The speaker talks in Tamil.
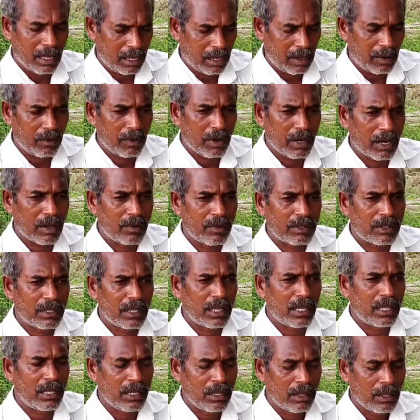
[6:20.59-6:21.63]
அவங்களுக்குலாம் வந்து
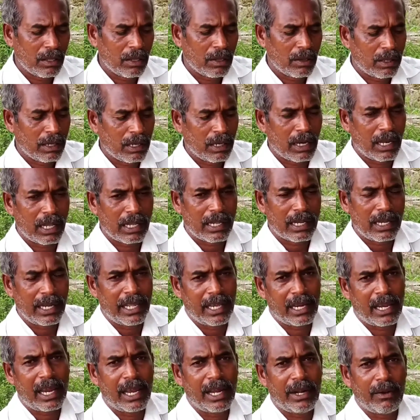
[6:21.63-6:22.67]
நல்லா
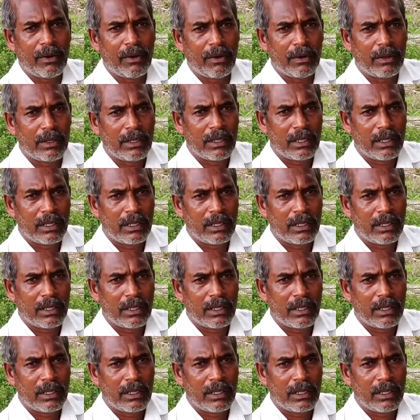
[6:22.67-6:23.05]
கிளியராக ஆகிடும்